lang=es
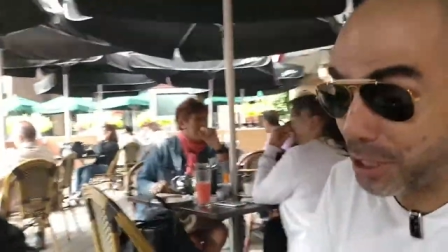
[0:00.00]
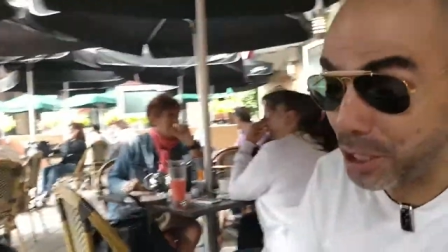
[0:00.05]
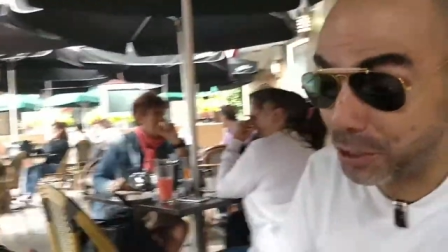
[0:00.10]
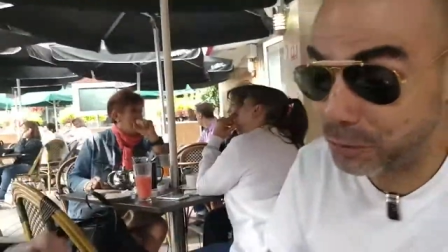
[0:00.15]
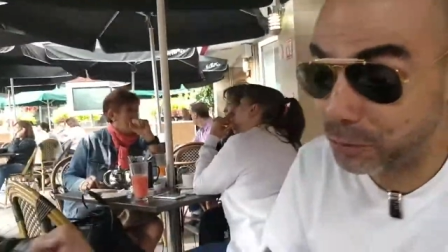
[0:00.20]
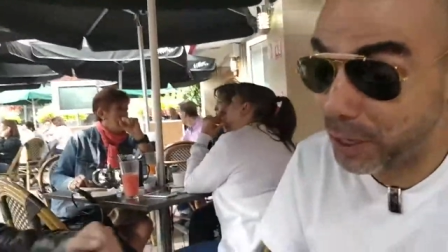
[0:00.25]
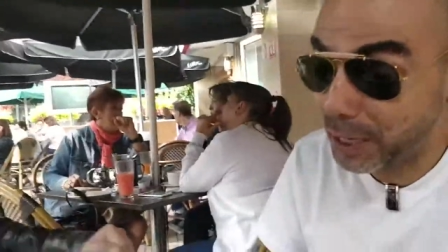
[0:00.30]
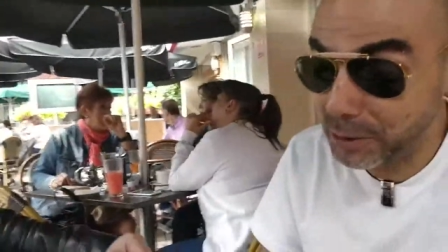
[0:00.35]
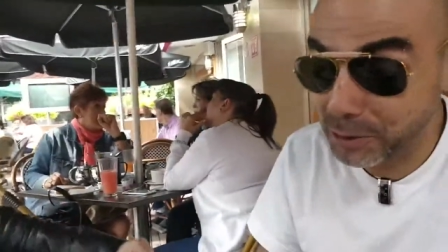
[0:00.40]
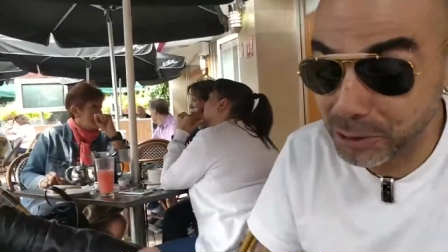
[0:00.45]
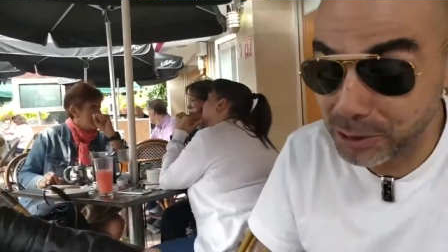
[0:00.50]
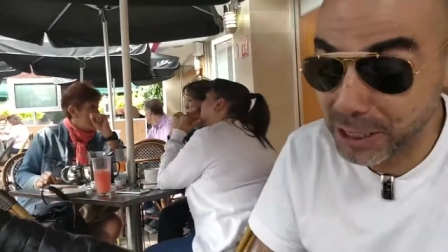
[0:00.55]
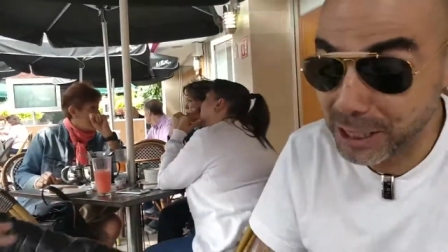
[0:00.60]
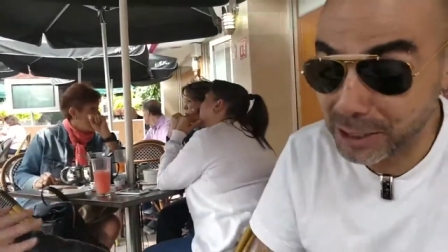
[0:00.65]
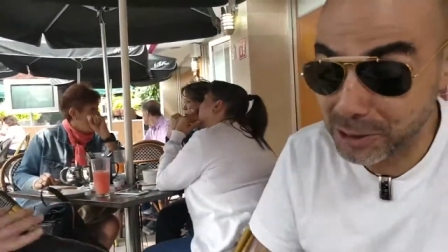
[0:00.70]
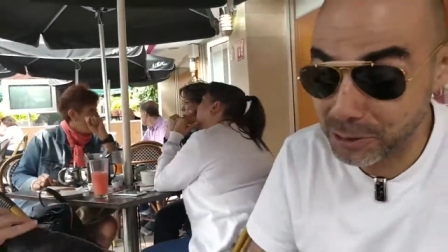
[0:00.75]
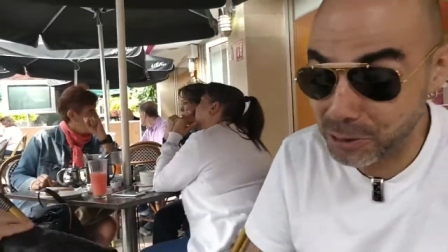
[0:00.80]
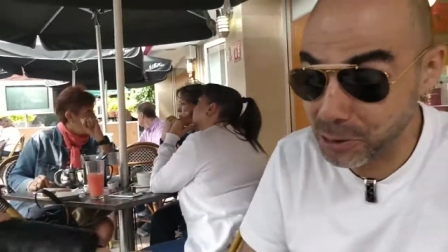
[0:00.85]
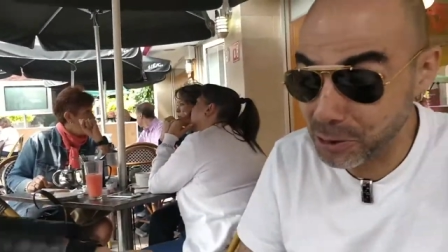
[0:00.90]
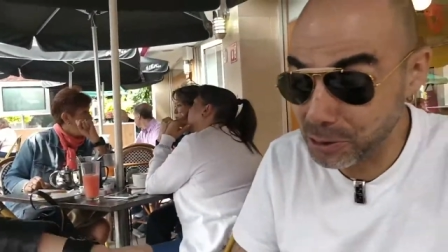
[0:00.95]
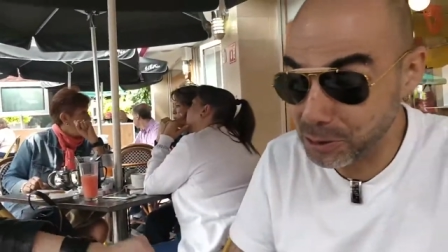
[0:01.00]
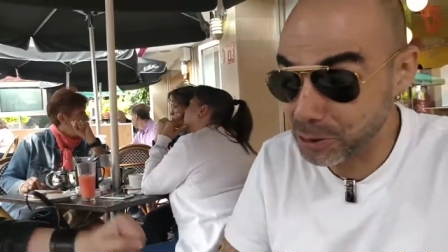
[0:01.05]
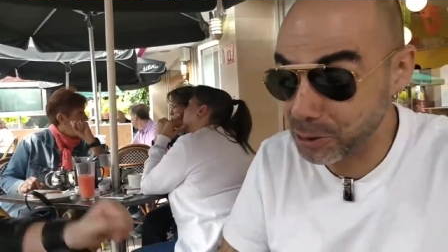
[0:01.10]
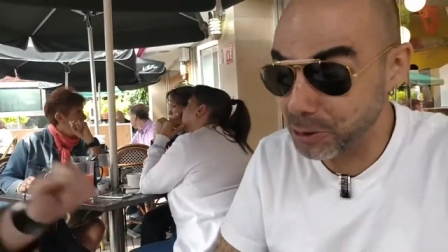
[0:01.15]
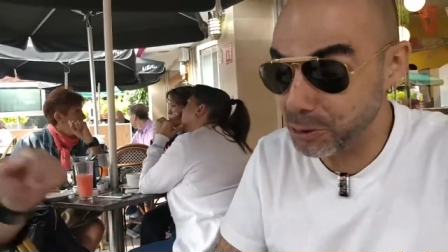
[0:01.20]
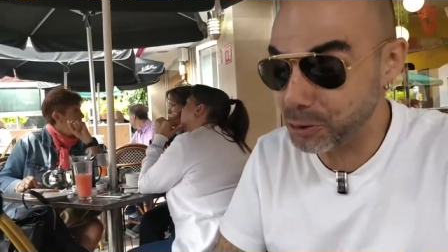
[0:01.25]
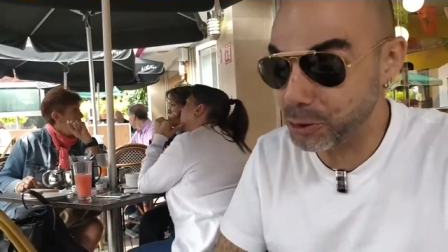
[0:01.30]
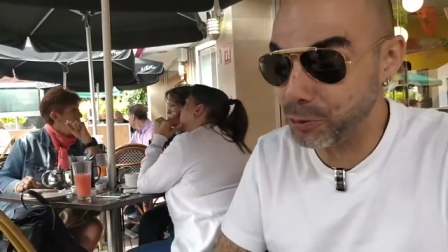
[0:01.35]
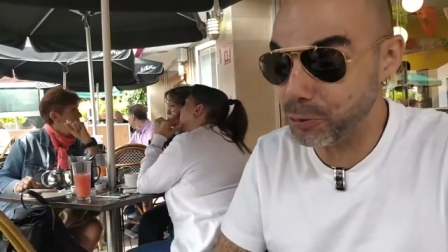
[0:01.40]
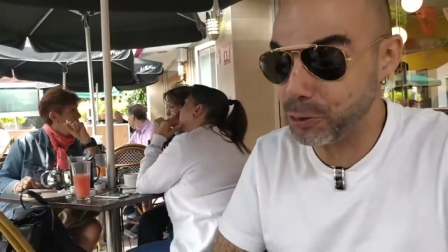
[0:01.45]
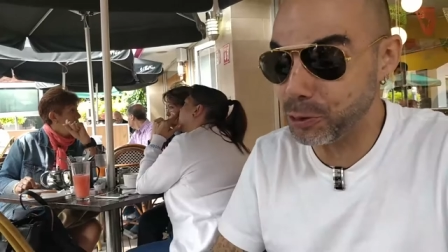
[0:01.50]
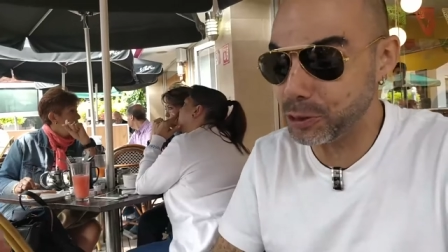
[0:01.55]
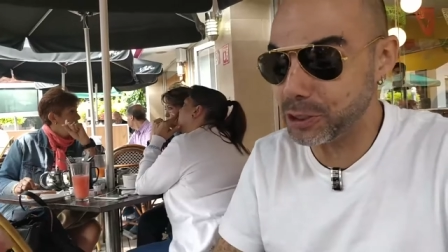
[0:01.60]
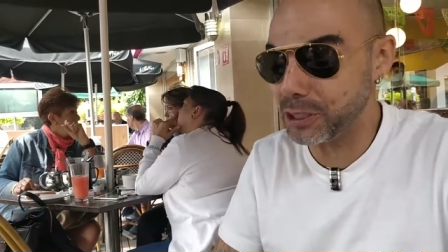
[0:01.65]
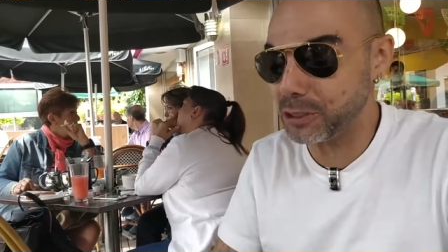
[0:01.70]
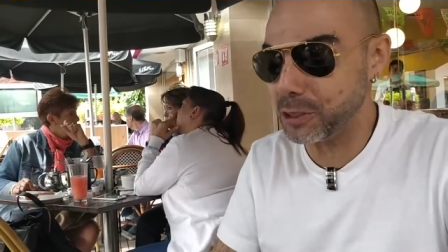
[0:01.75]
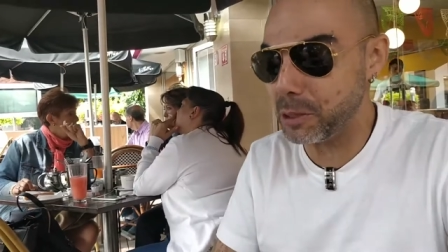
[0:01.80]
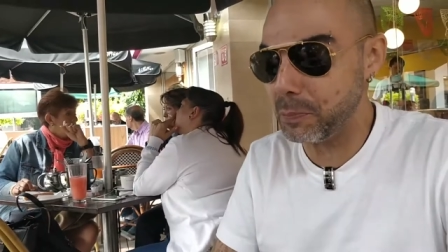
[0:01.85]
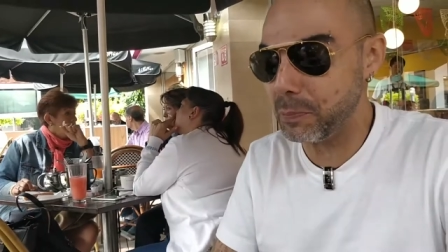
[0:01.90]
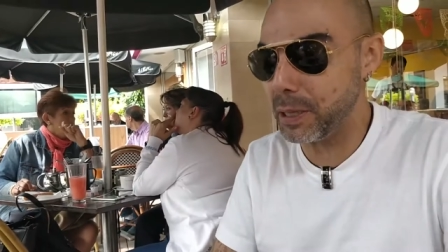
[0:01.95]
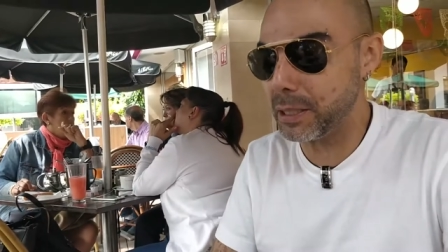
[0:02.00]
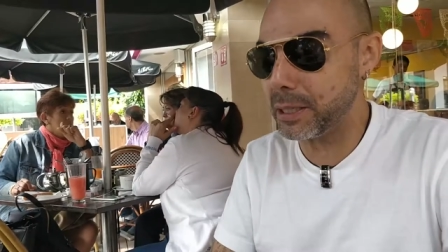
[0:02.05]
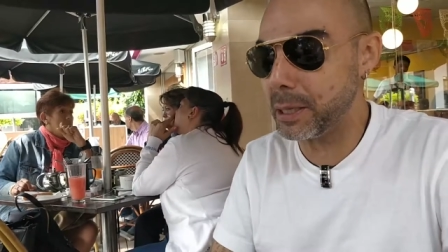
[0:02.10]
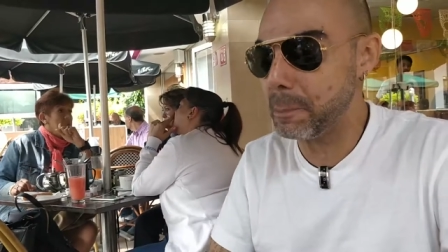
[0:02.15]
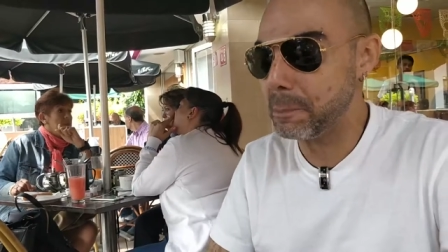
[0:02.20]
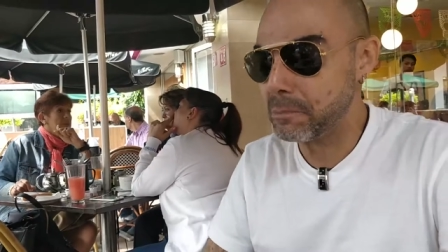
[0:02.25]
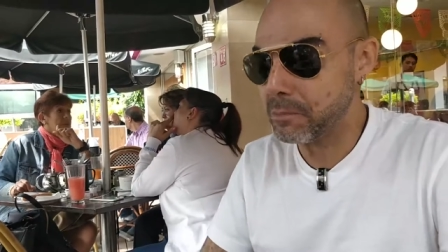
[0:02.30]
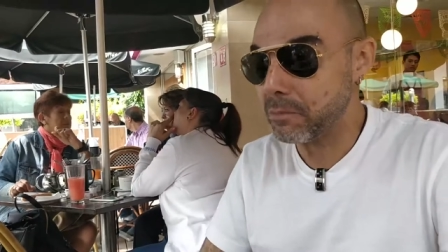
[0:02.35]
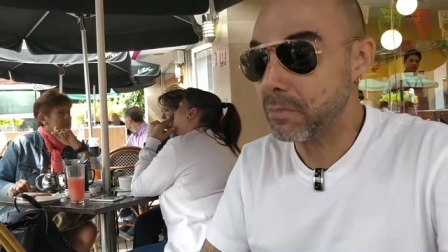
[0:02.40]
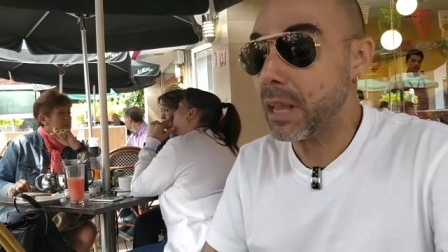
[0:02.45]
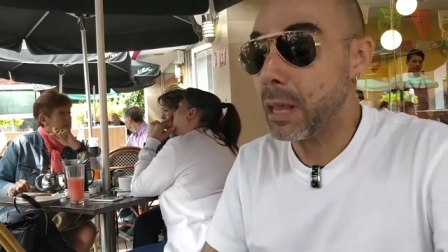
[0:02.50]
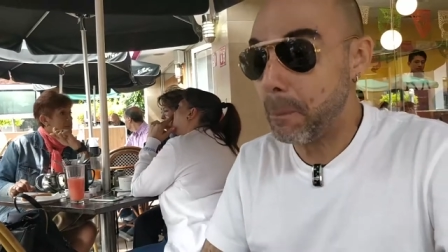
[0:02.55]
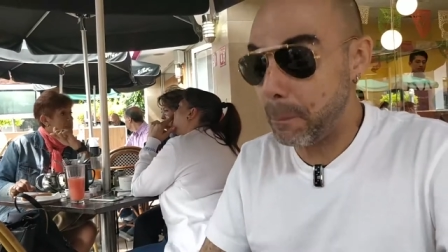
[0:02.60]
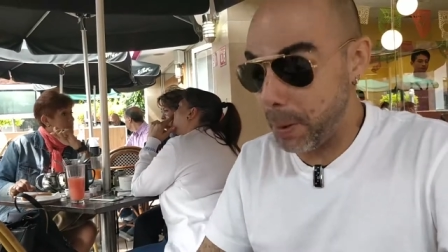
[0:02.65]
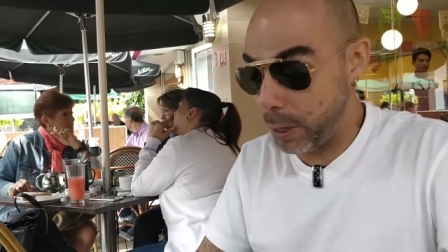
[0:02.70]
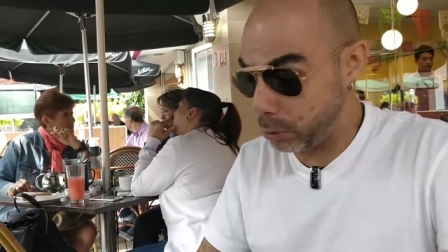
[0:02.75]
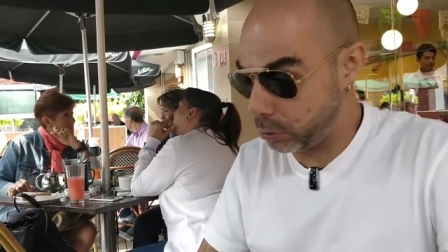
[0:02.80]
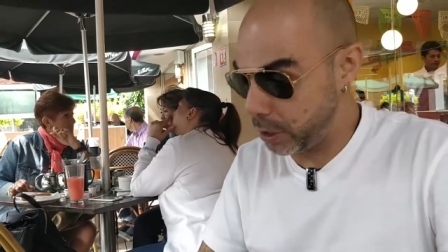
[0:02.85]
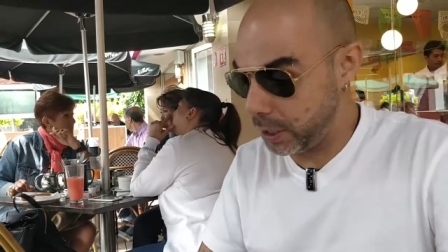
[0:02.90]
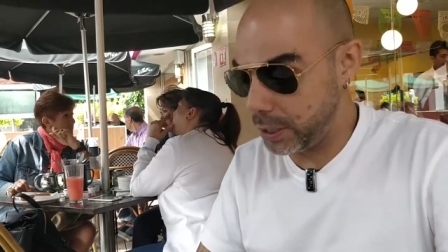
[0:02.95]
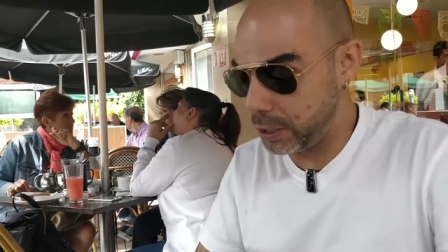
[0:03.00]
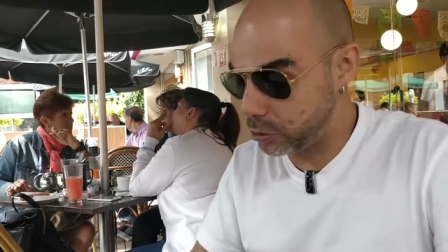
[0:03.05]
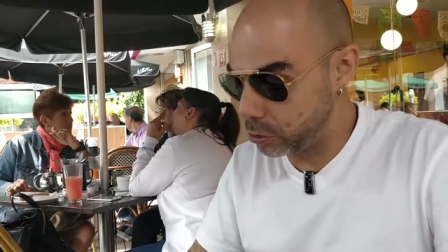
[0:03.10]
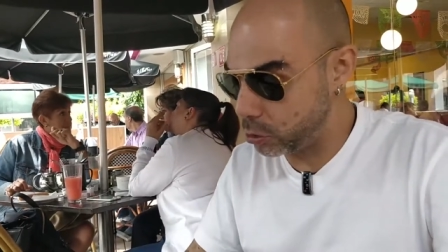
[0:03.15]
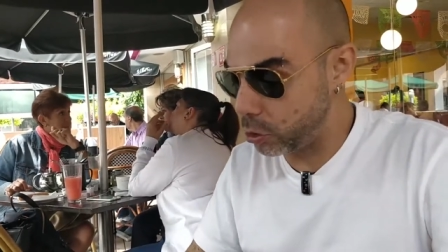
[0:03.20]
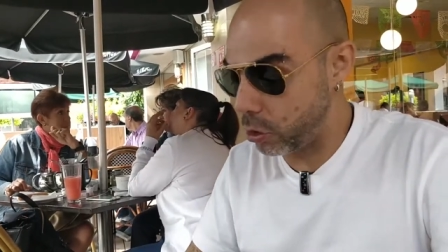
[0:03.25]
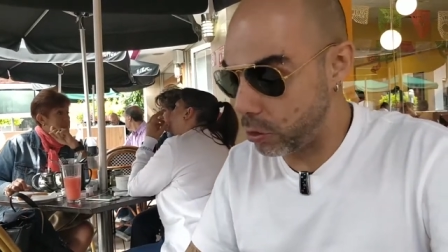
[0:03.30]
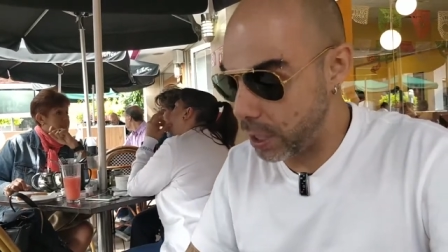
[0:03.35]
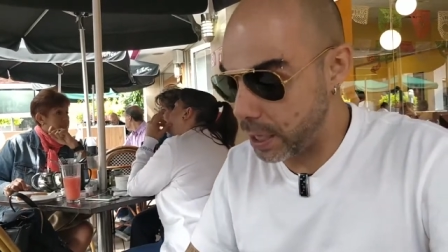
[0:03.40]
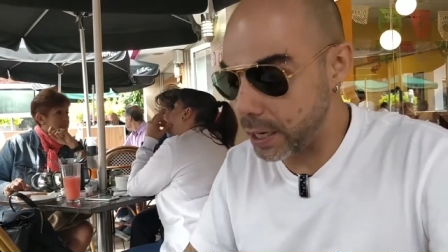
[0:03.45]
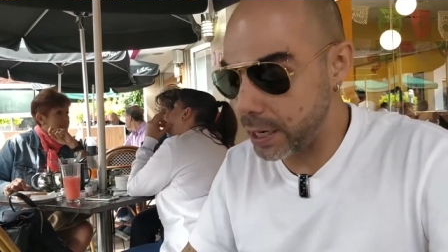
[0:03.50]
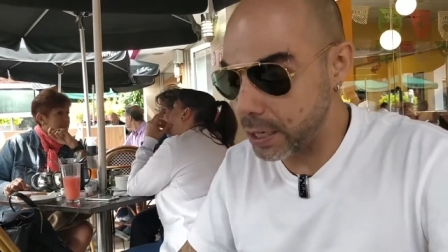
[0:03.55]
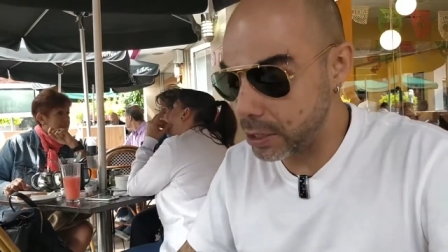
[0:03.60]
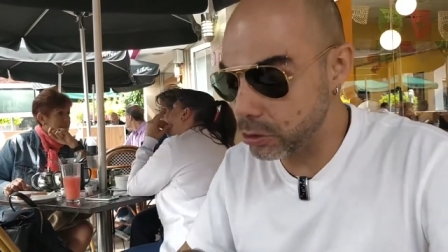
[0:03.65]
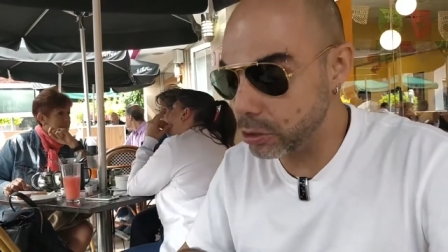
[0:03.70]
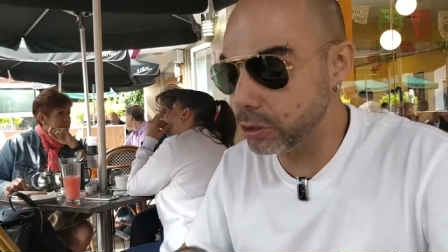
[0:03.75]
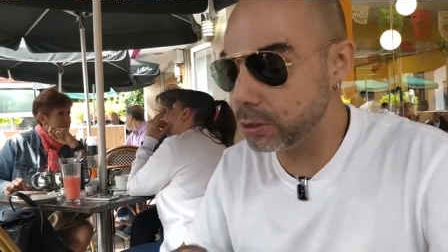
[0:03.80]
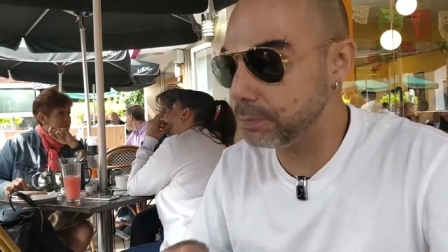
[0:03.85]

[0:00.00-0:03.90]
y es fan, no seas tonto, no te ofusques, compadre. Pero tienes toda la razón. Sí,